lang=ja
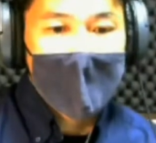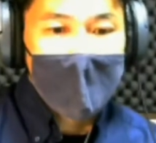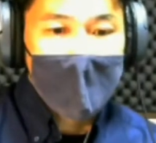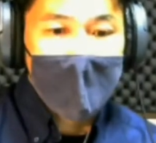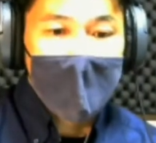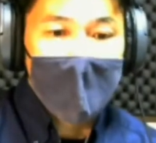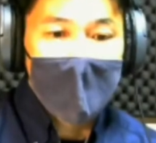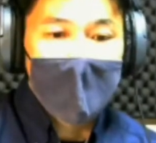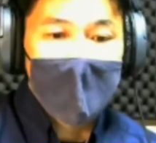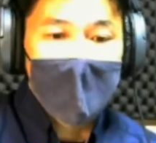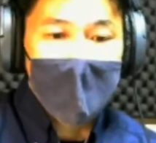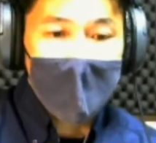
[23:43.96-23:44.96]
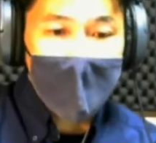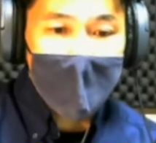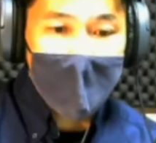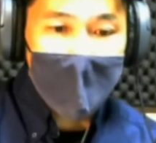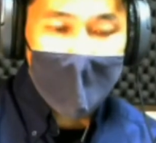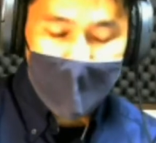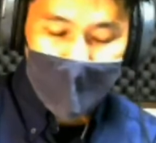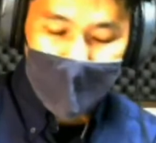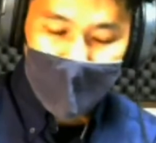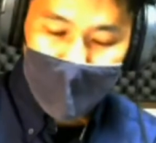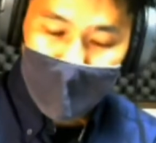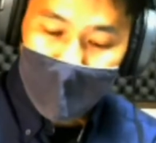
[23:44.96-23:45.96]

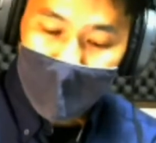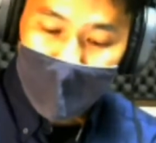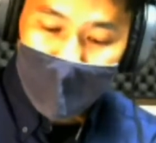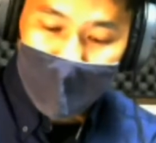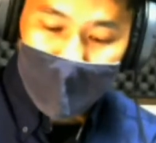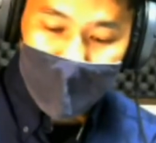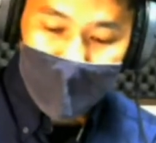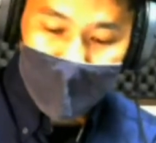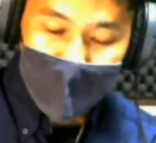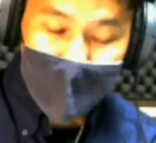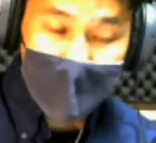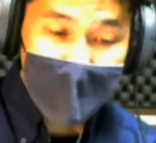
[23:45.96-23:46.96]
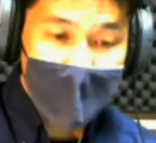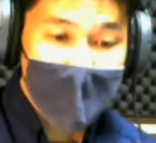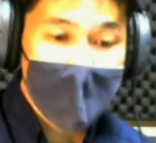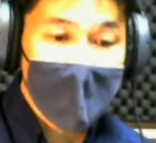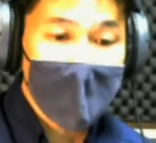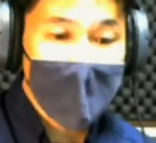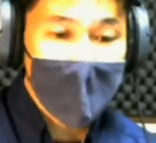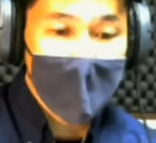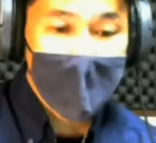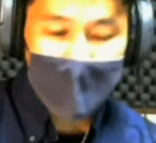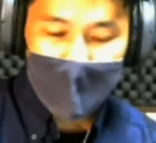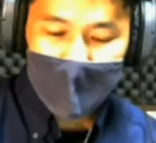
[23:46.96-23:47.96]
君はバスへ
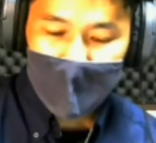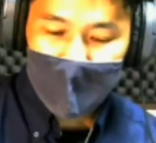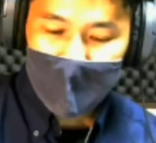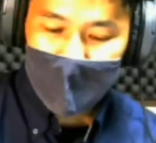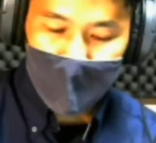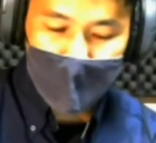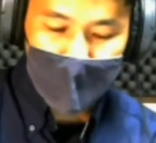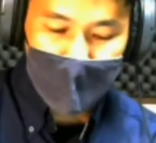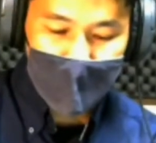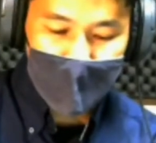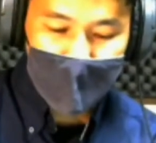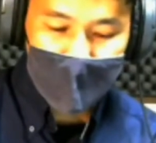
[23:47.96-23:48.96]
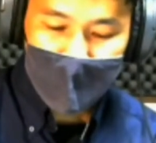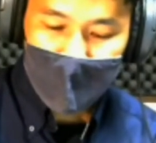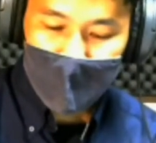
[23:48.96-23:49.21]
乗り込んだ